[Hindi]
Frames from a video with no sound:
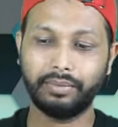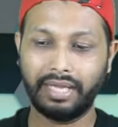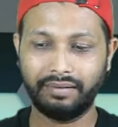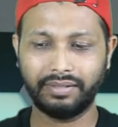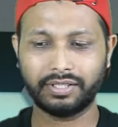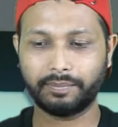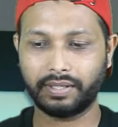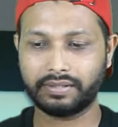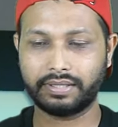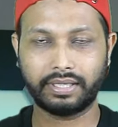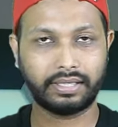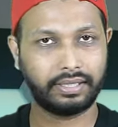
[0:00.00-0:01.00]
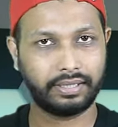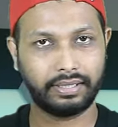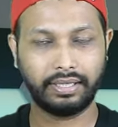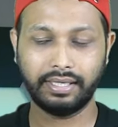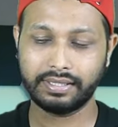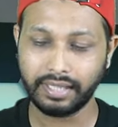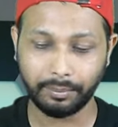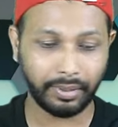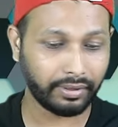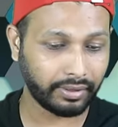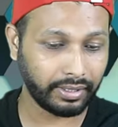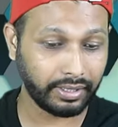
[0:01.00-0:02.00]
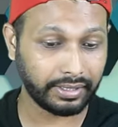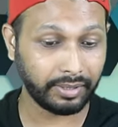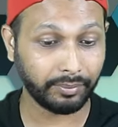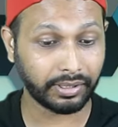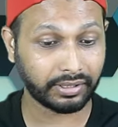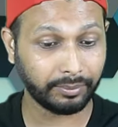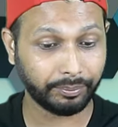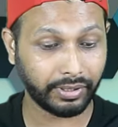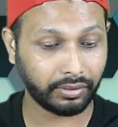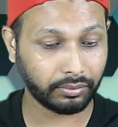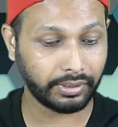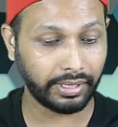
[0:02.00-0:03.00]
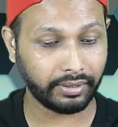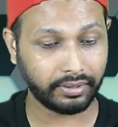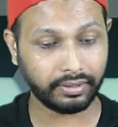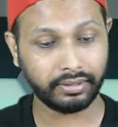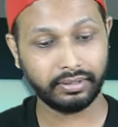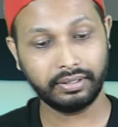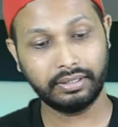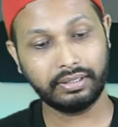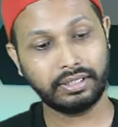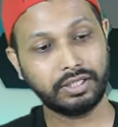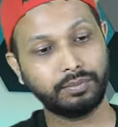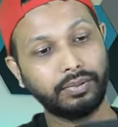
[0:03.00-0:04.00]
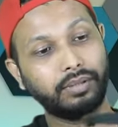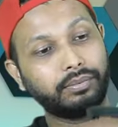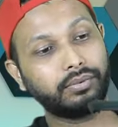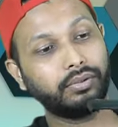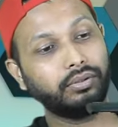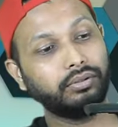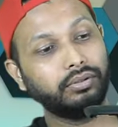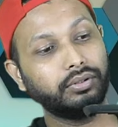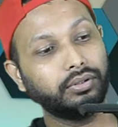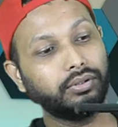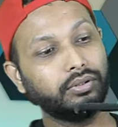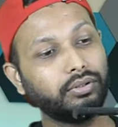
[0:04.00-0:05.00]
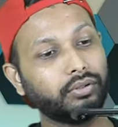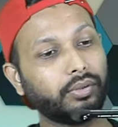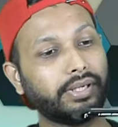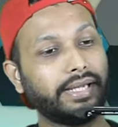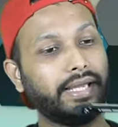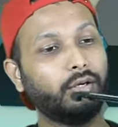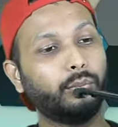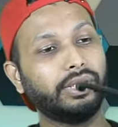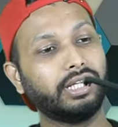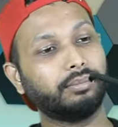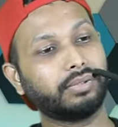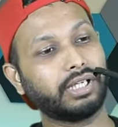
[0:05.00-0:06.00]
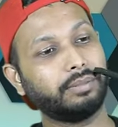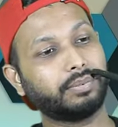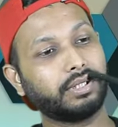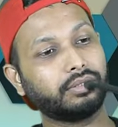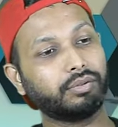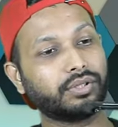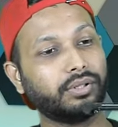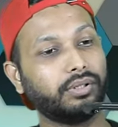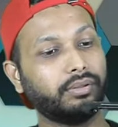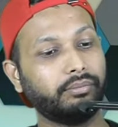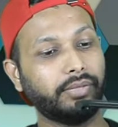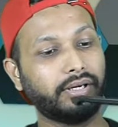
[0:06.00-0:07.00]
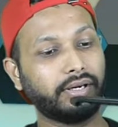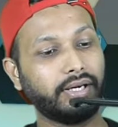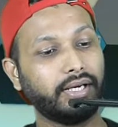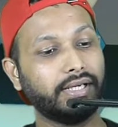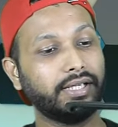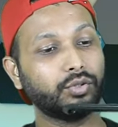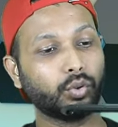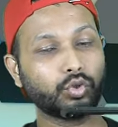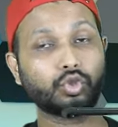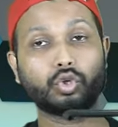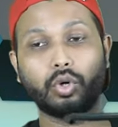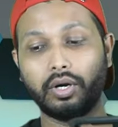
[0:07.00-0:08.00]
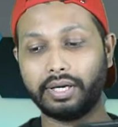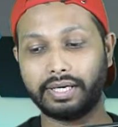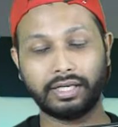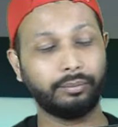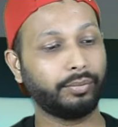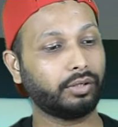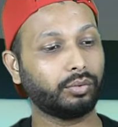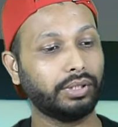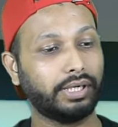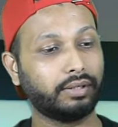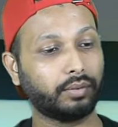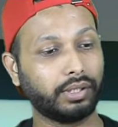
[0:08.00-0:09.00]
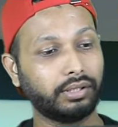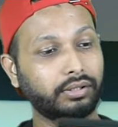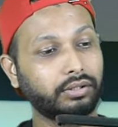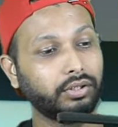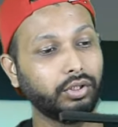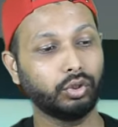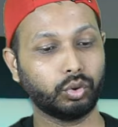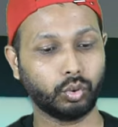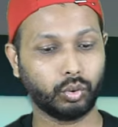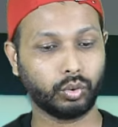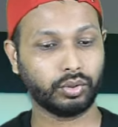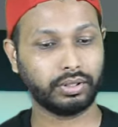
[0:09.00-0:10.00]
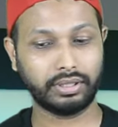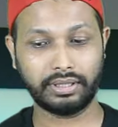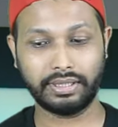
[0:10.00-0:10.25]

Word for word: मतलब ए प्लास्टिक का है अच्छा मटेरियल है बट कंपेयर टू दैट इस पर आपको थोड़ा एल्यूमिनियम टाइप का कुछ मटेरियल है जो स्ट्रांग है कंपेयर टू दैट वन तो